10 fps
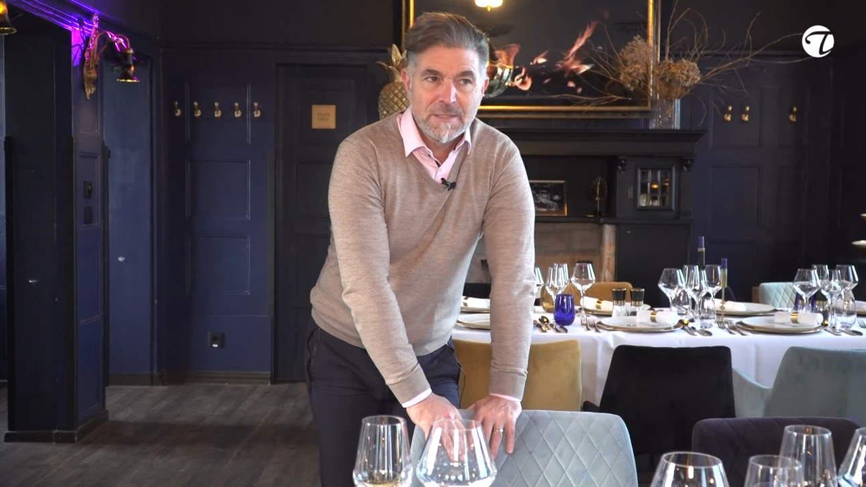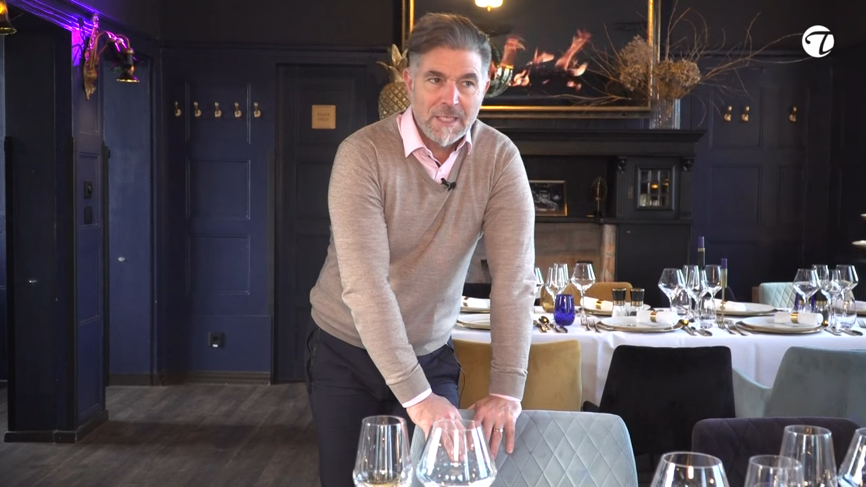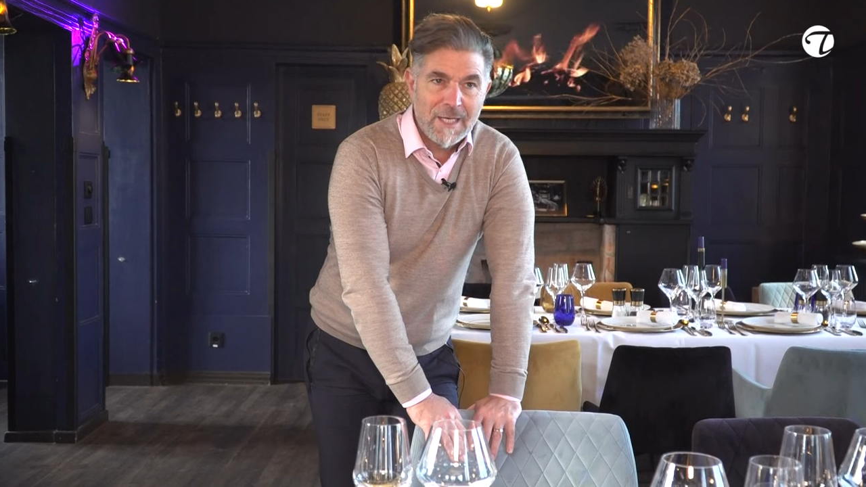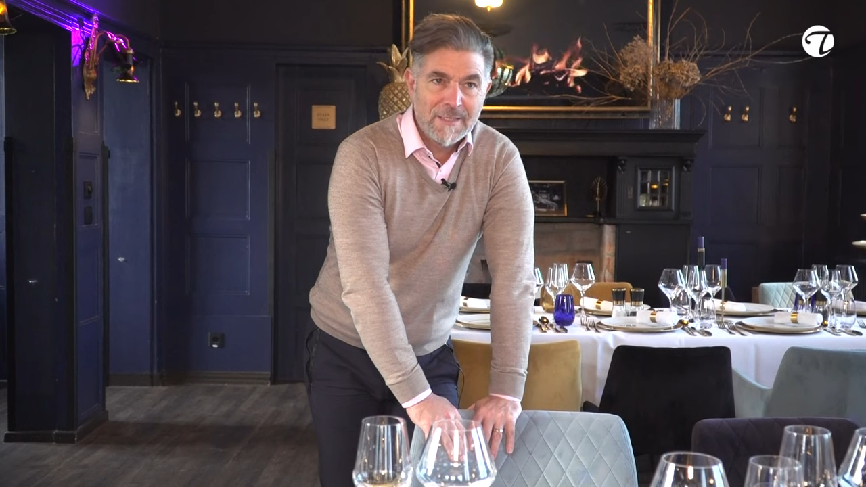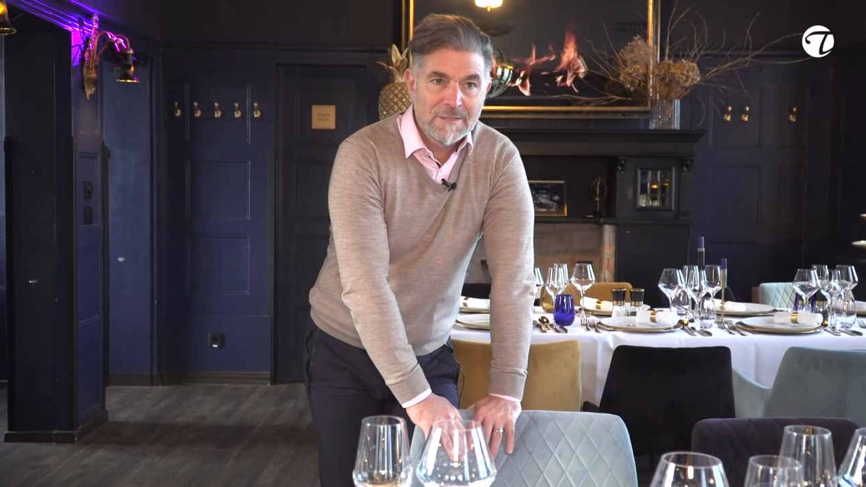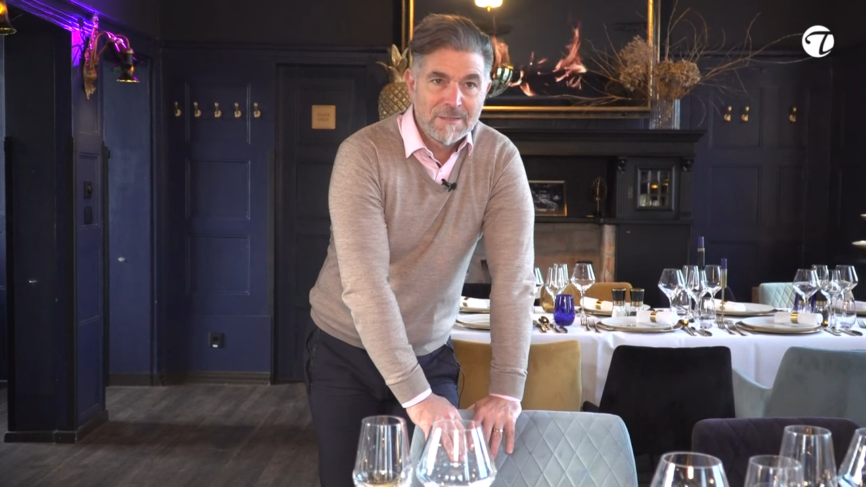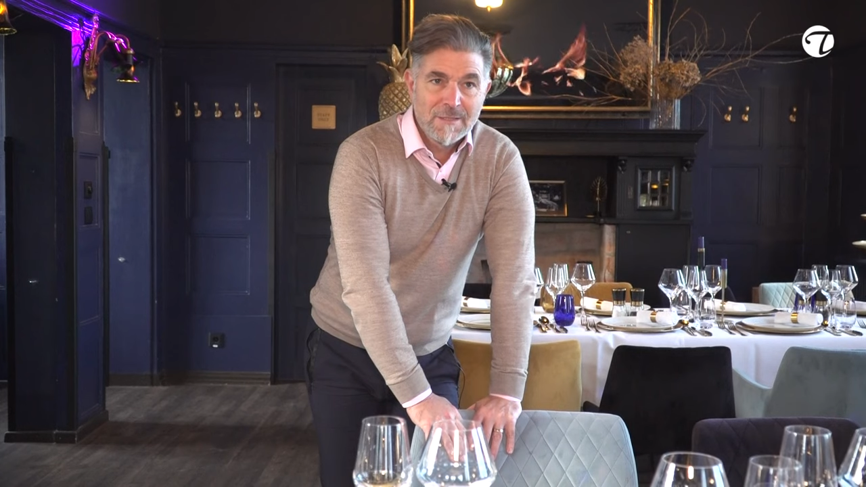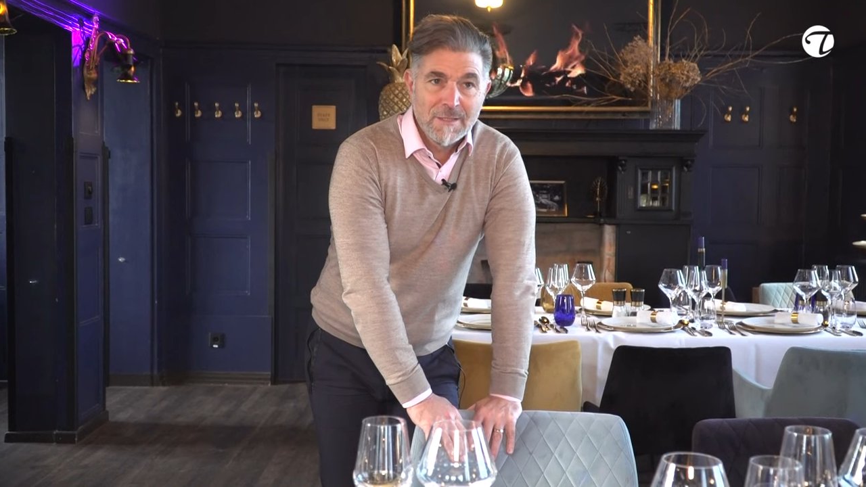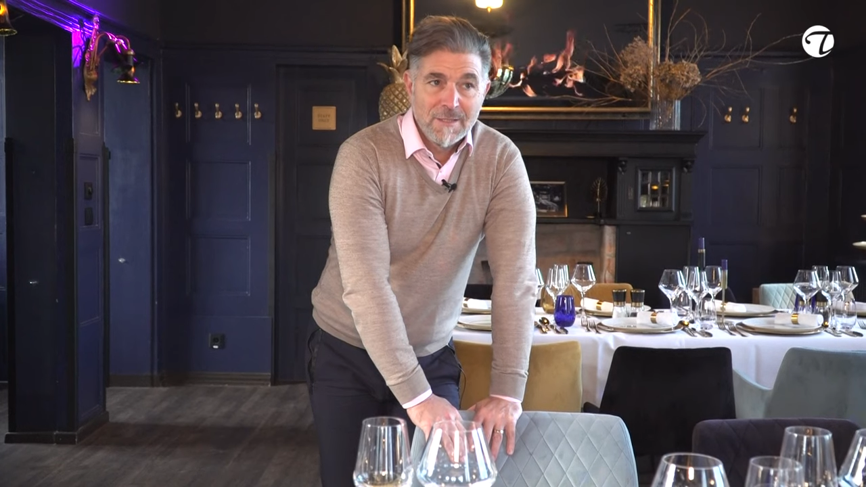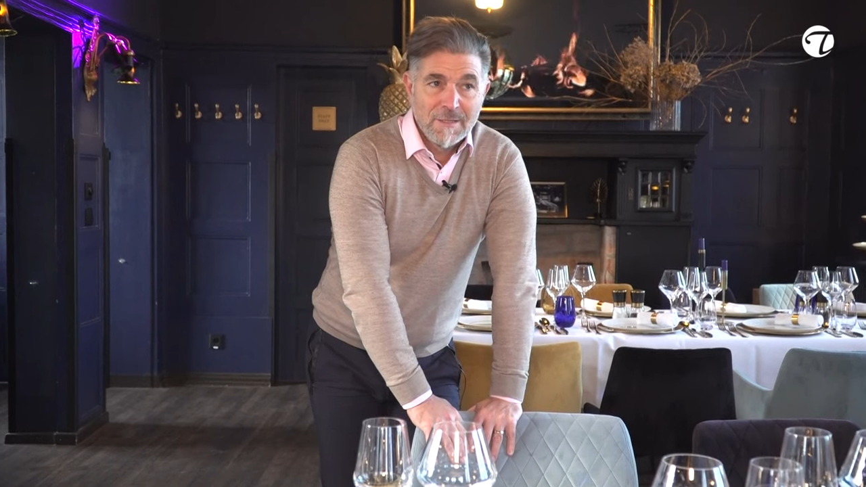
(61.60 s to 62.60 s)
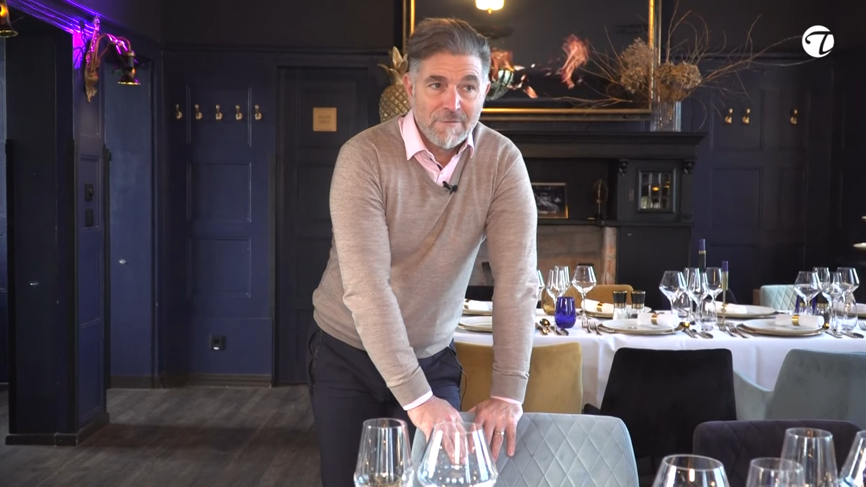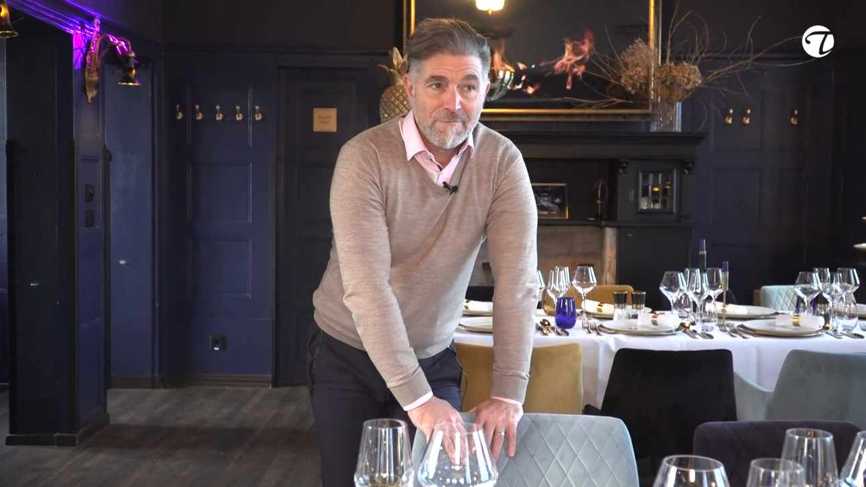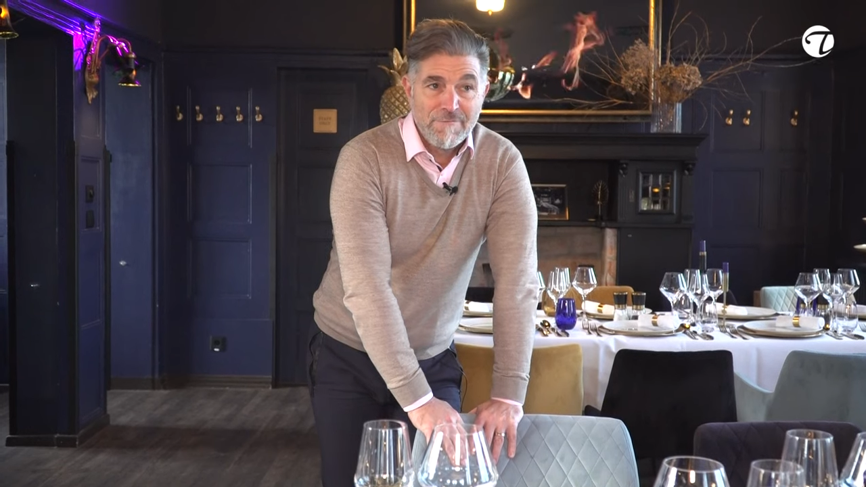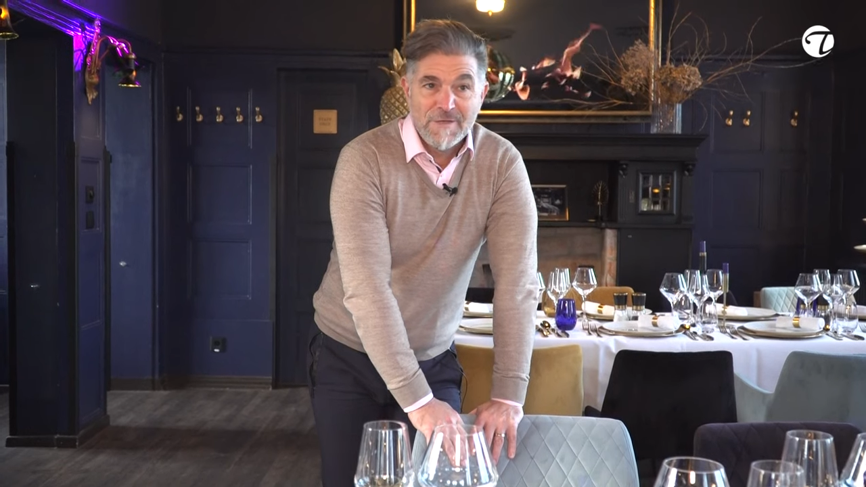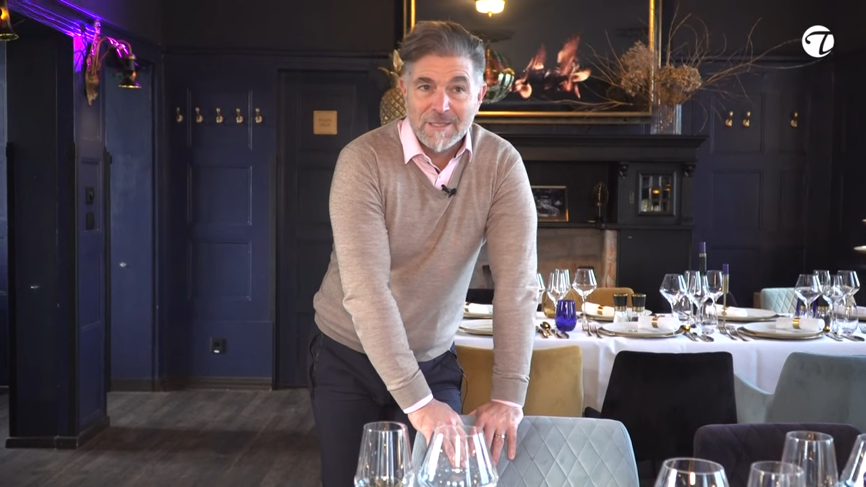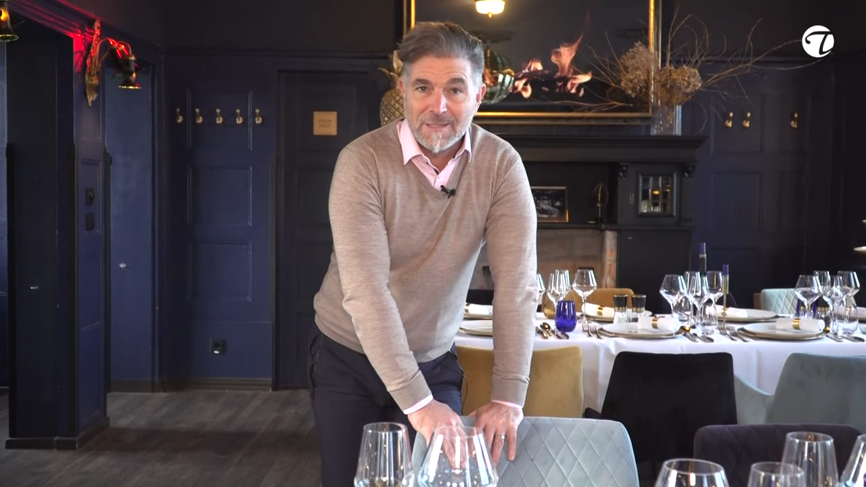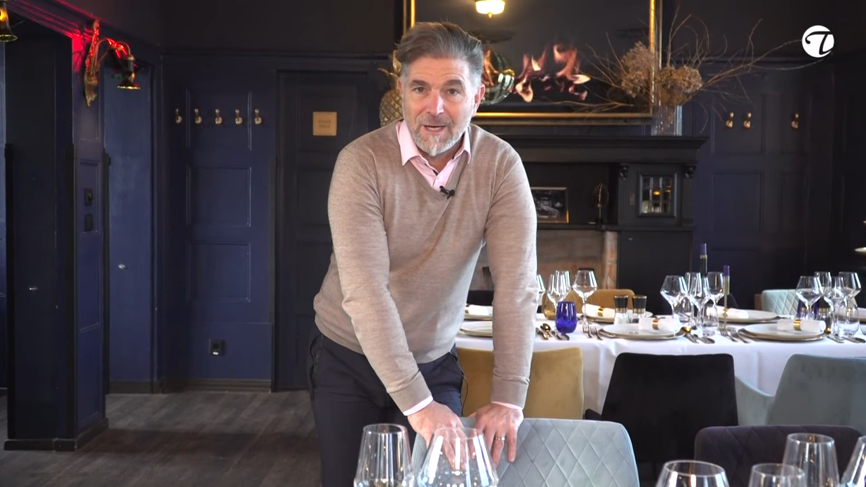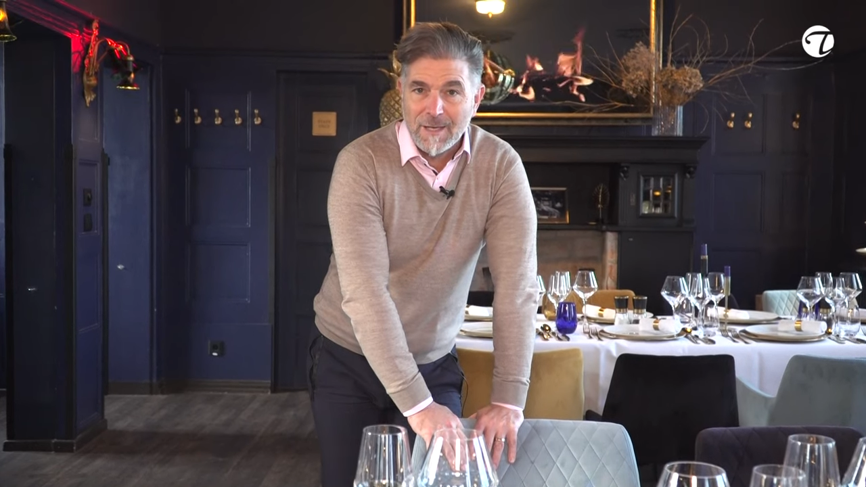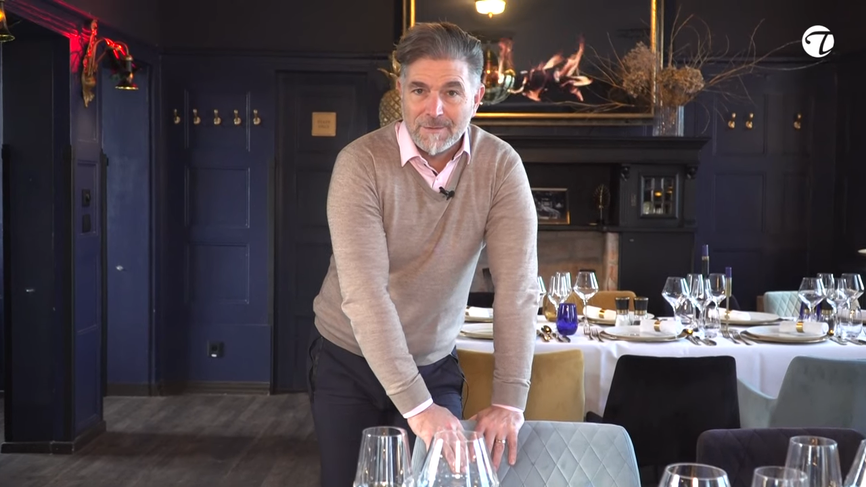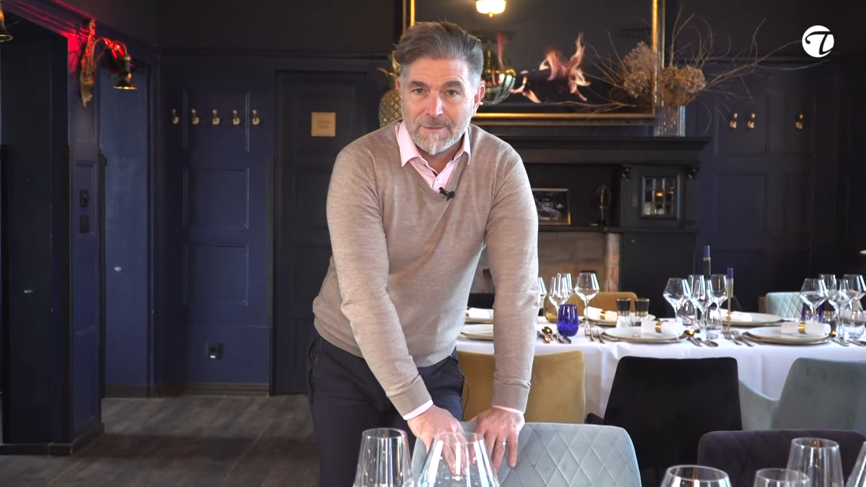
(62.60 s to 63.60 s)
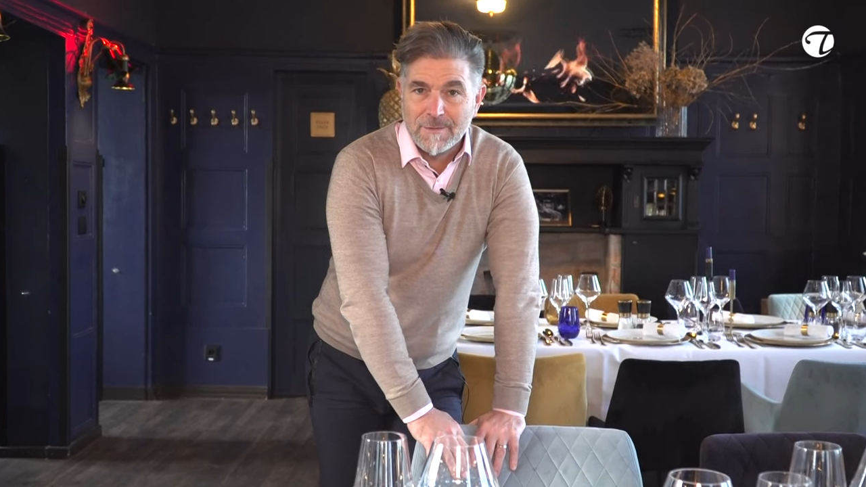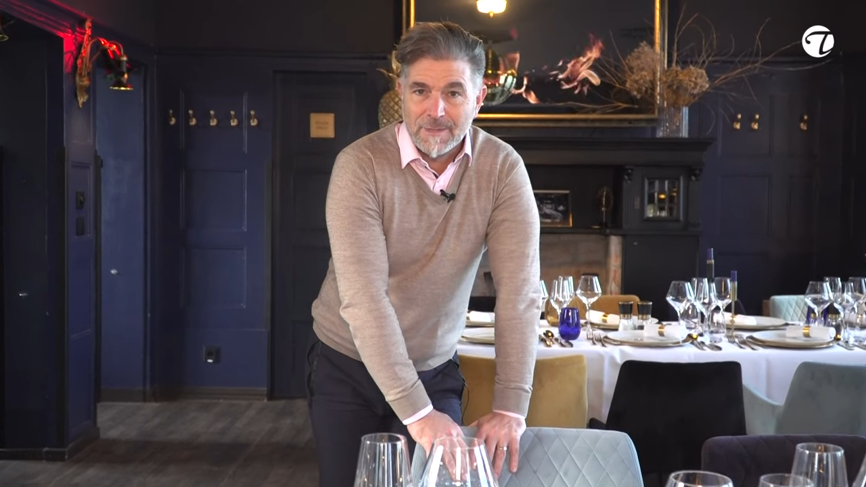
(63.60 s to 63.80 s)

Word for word: seit vier Jahren